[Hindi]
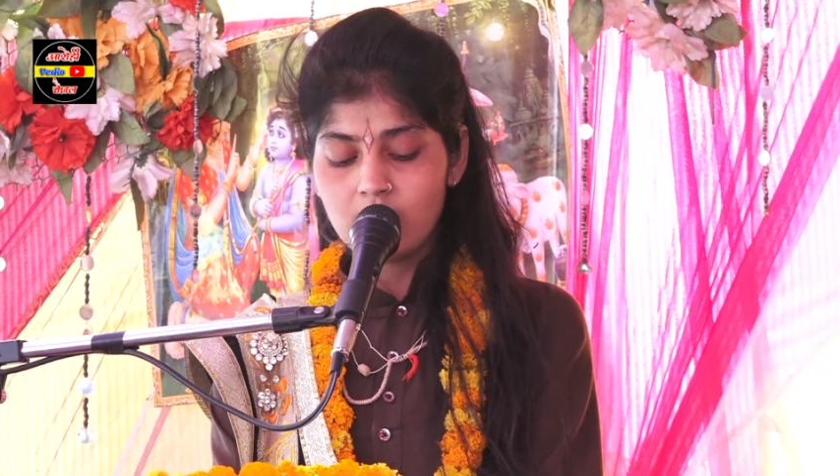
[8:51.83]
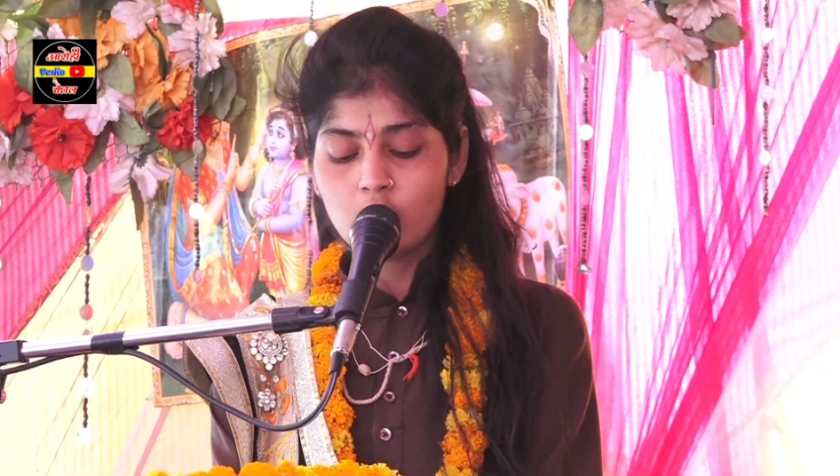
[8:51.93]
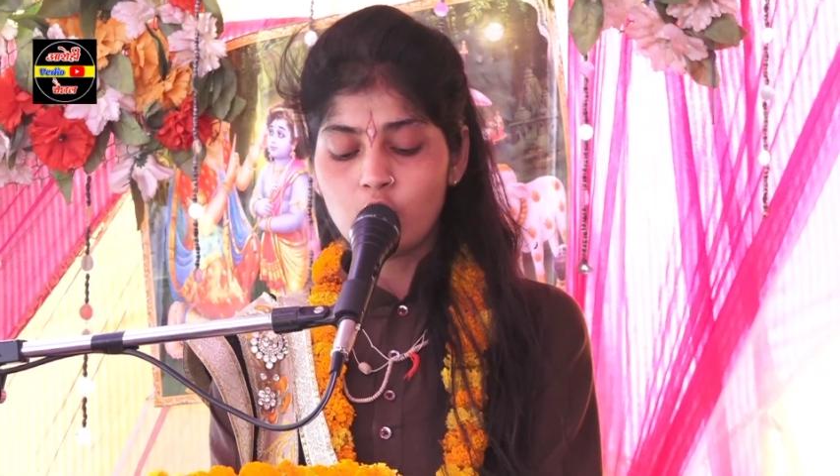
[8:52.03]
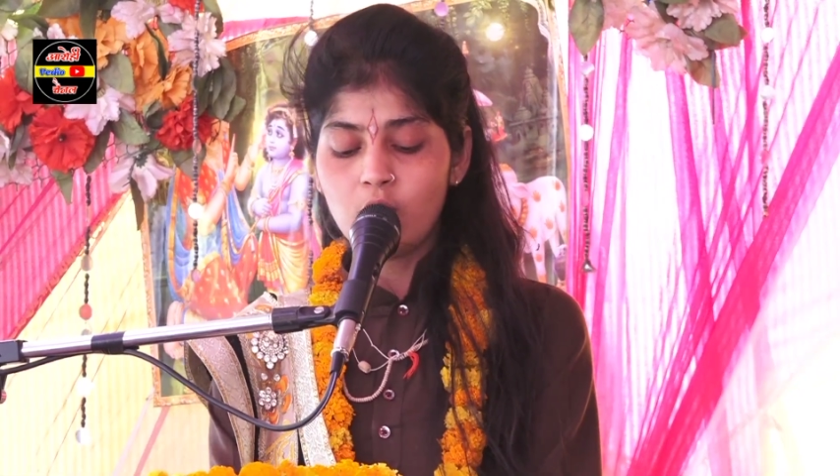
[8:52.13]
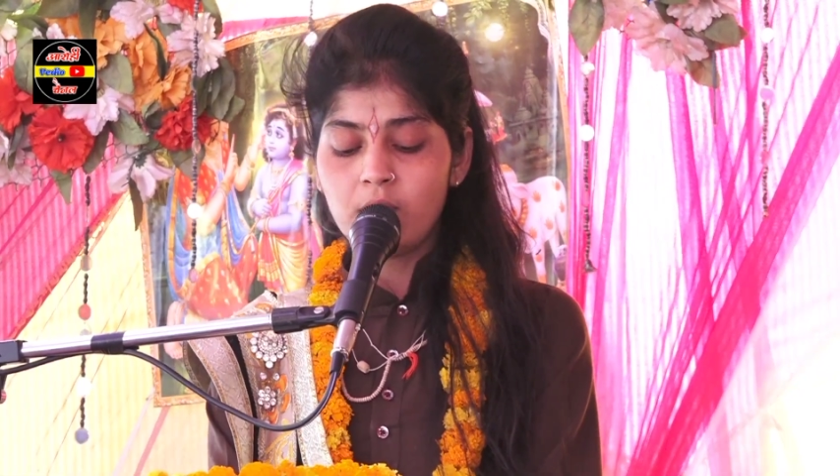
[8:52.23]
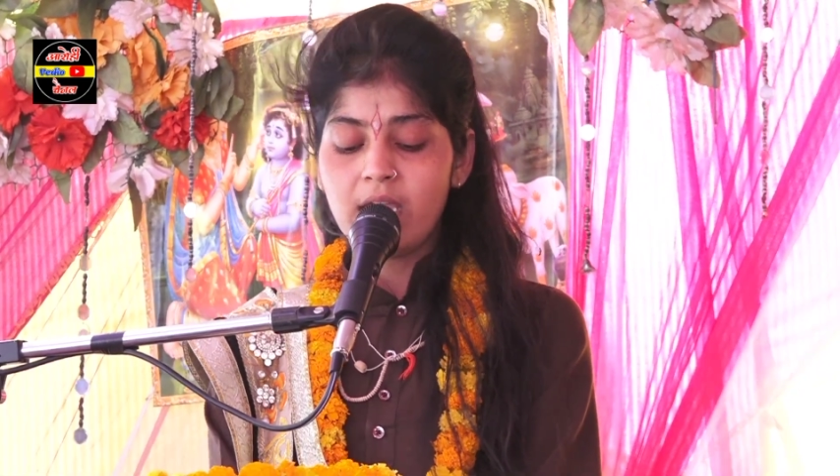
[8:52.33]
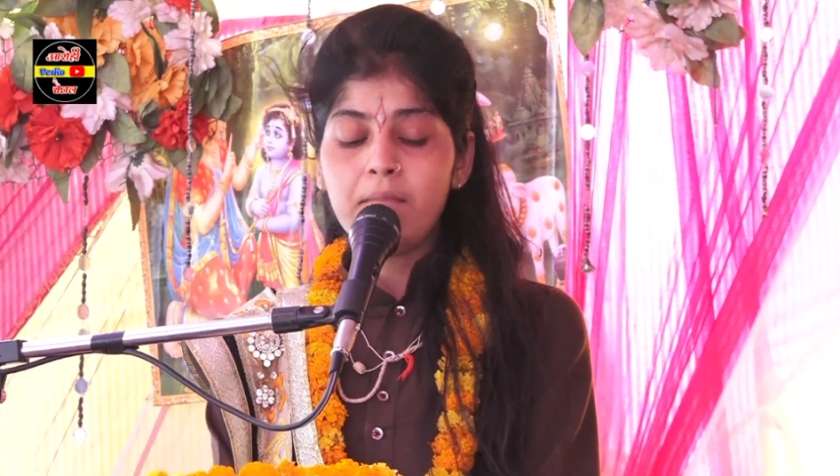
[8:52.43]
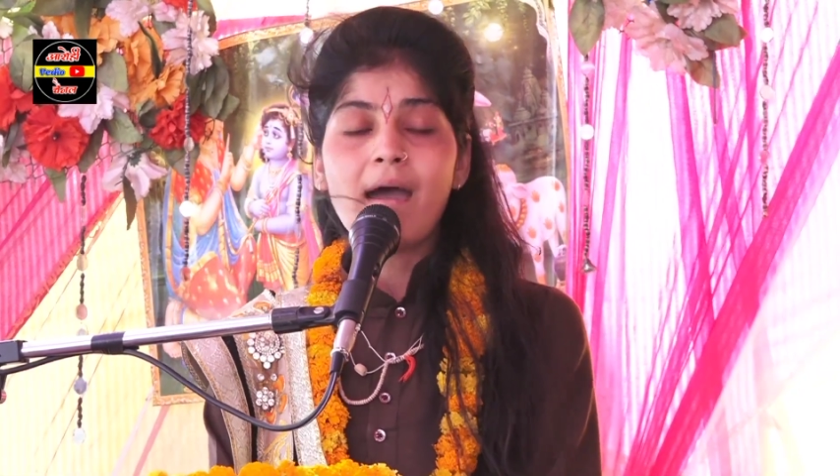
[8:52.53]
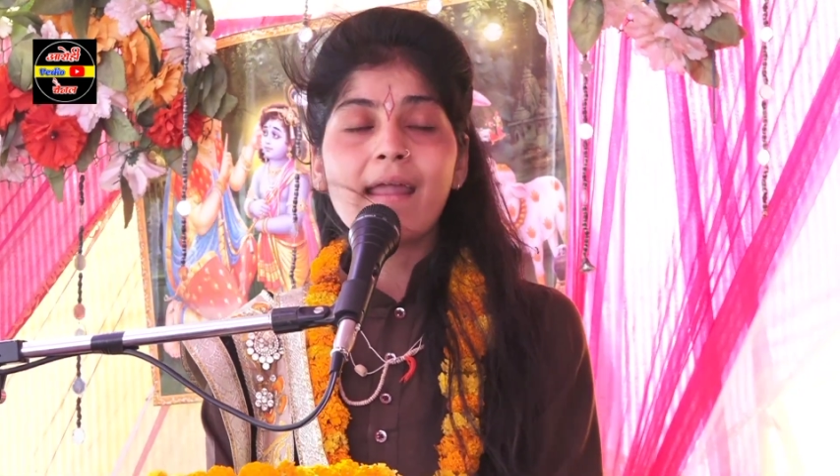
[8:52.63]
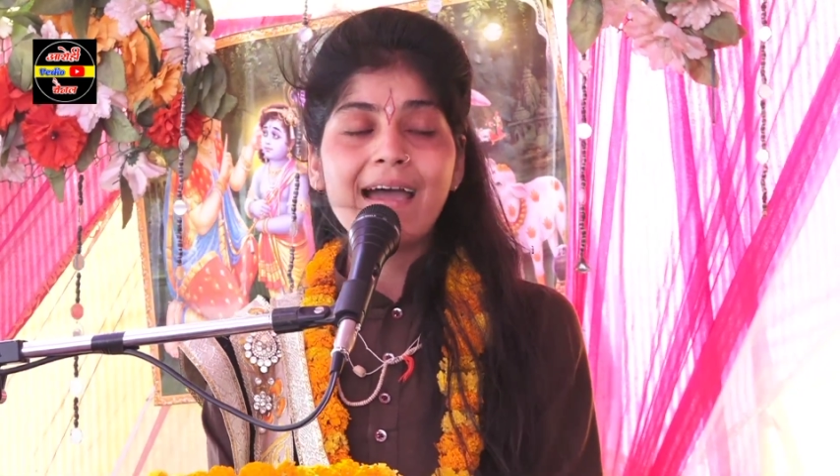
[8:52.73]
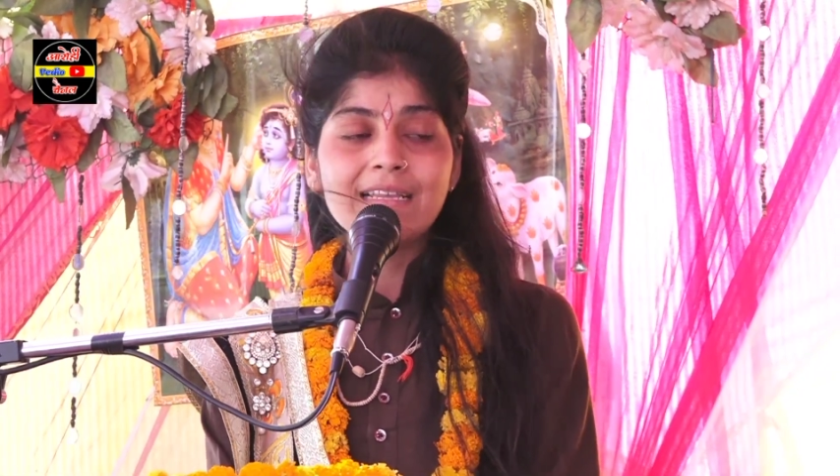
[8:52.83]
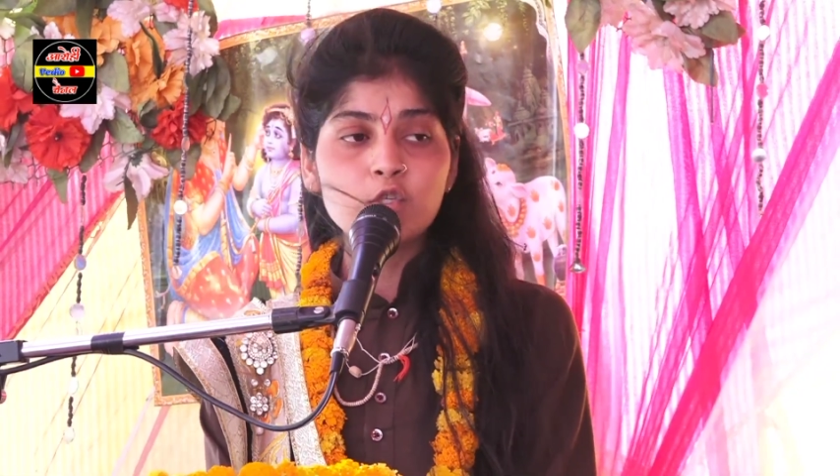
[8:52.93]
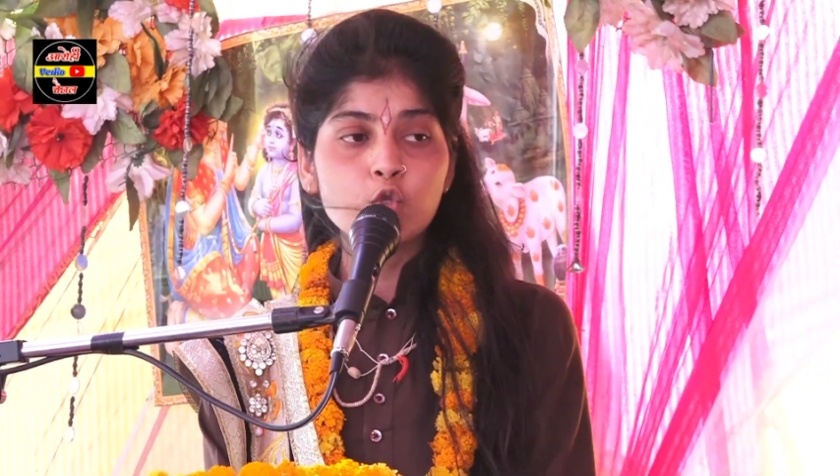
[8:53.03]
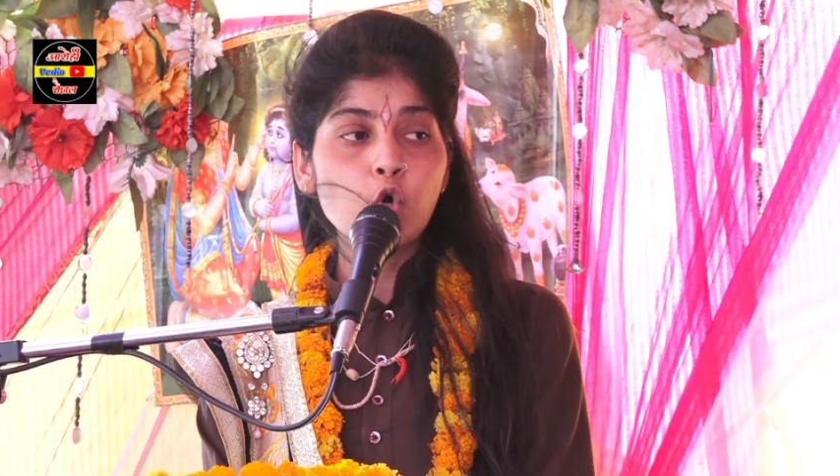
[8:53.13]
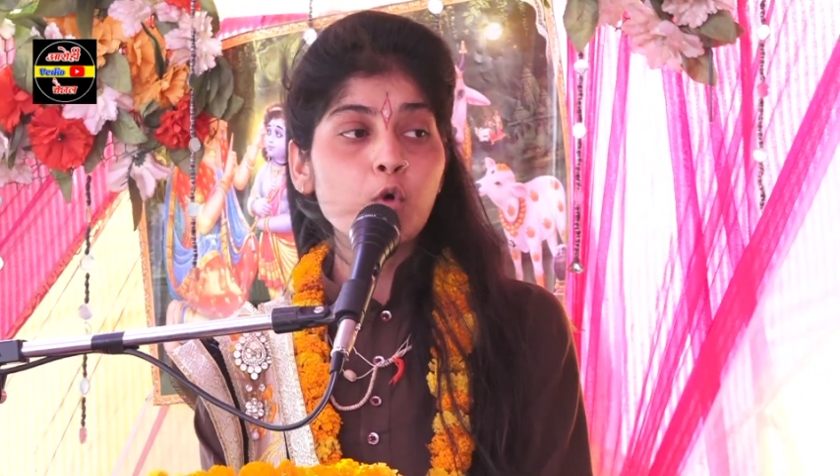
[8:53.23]
ध्रुव के महाराज
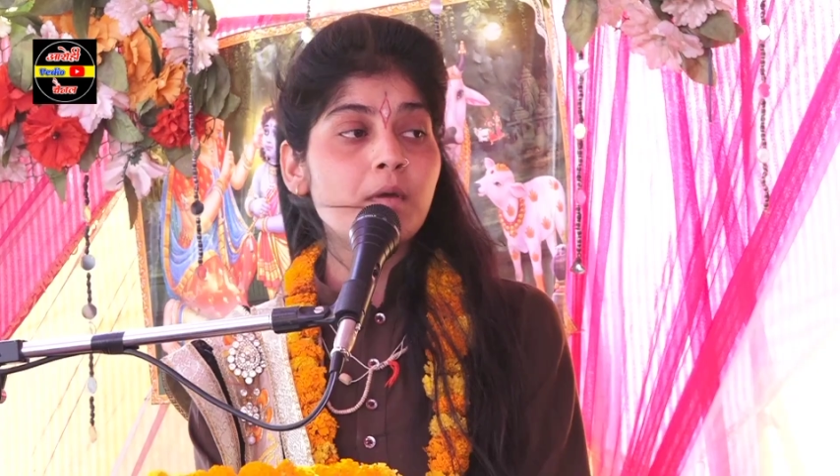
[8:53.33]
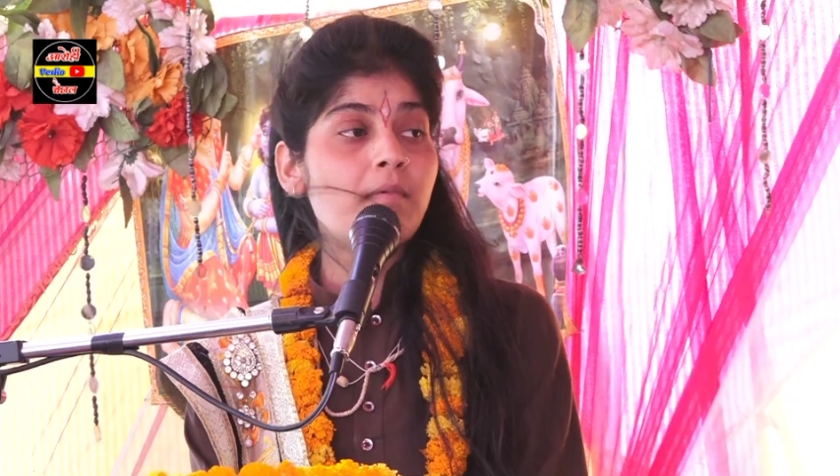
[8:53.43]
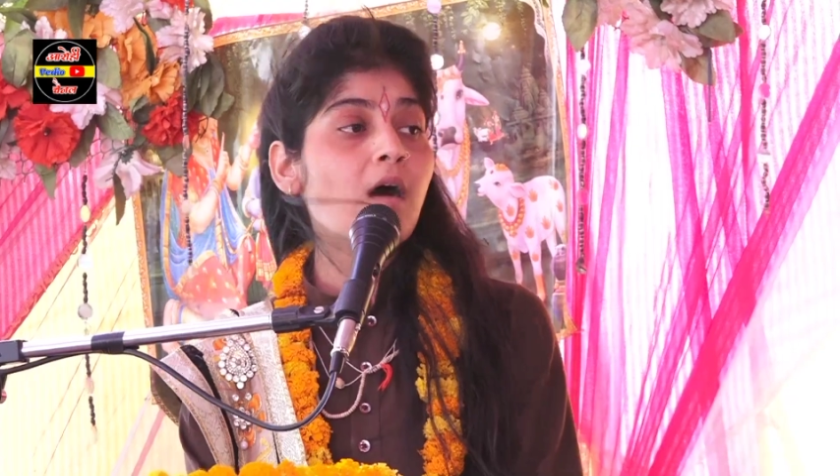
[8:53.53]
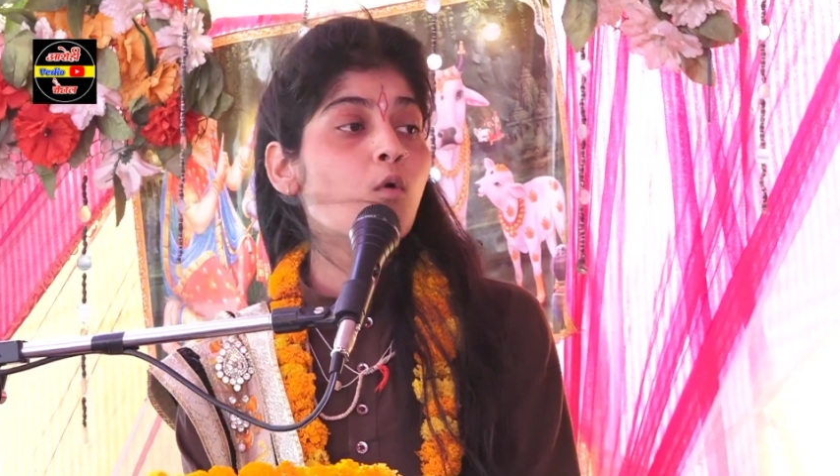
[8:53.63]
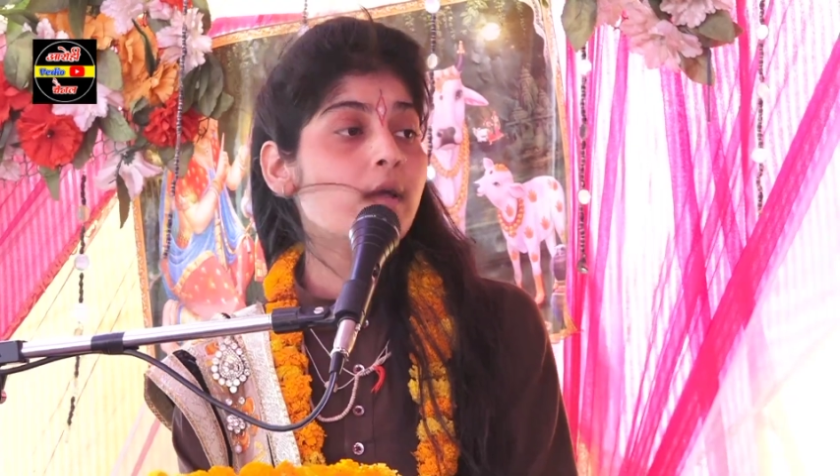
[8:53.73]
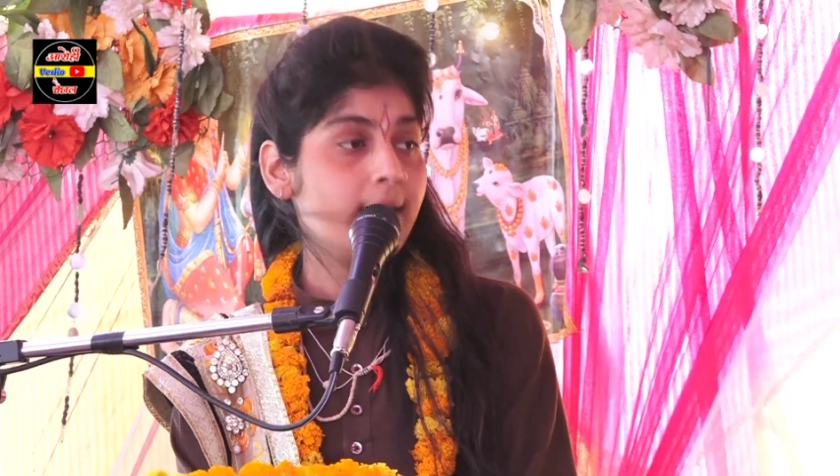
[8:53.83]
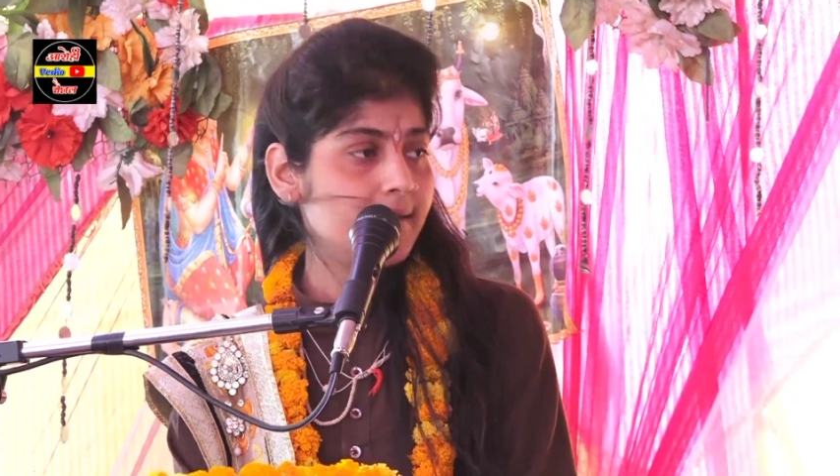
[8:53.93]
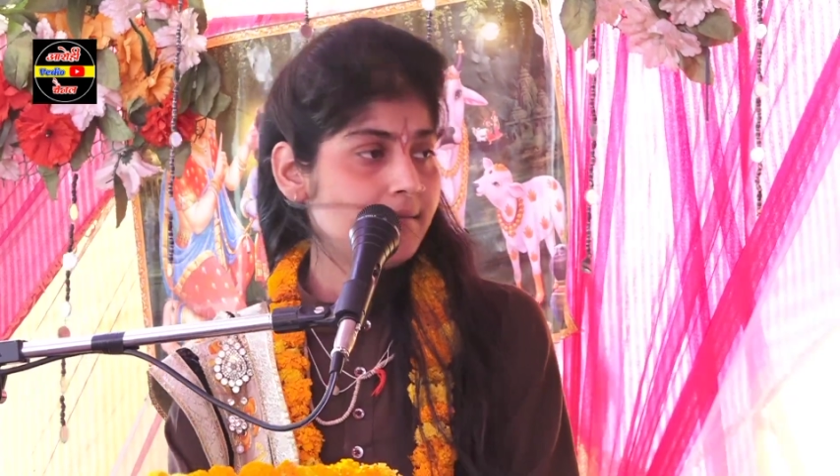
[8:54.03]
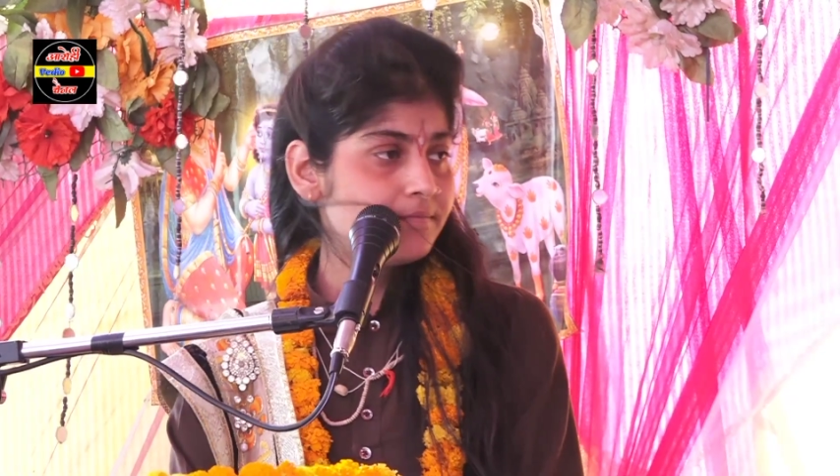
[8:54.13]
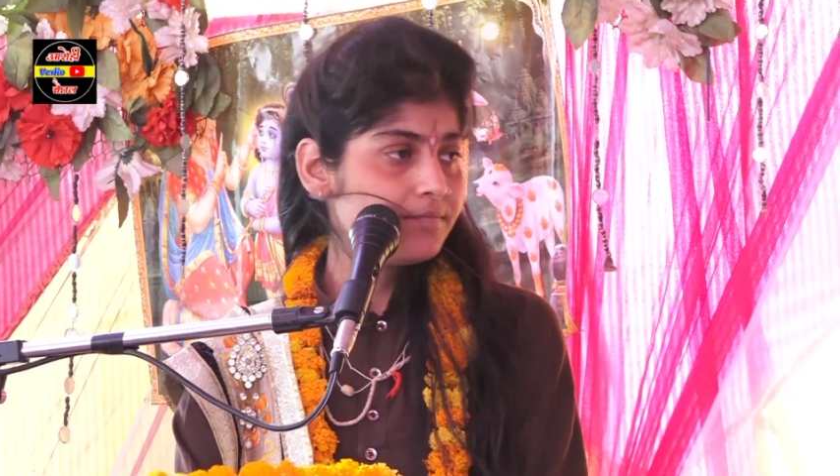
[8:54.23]
दो विवाह हुए हैं